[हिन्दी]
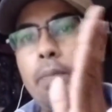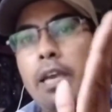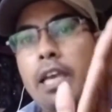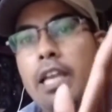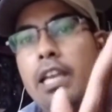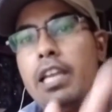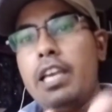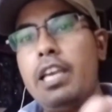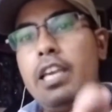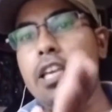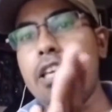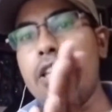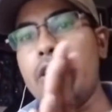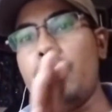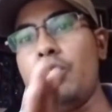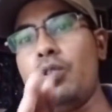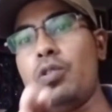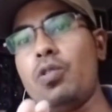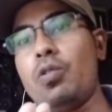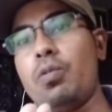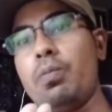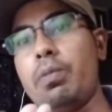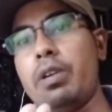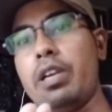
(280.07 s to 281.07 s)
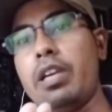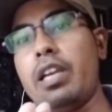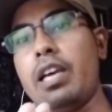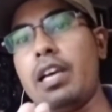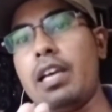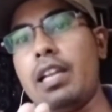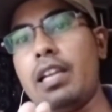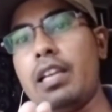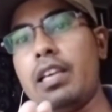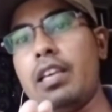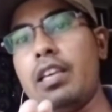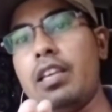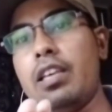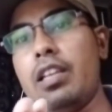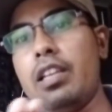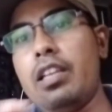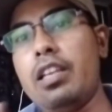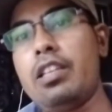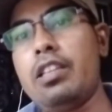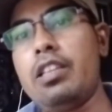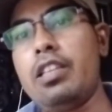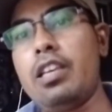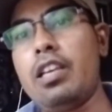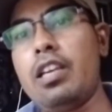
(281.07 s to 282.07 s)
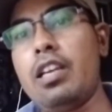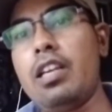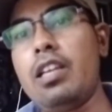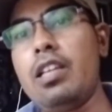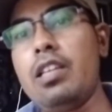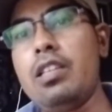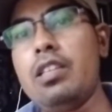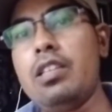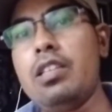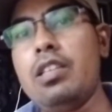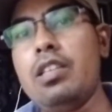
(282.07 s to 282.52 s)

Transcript: पहले ही यूट्यूब पे डाल के ये लिख दिया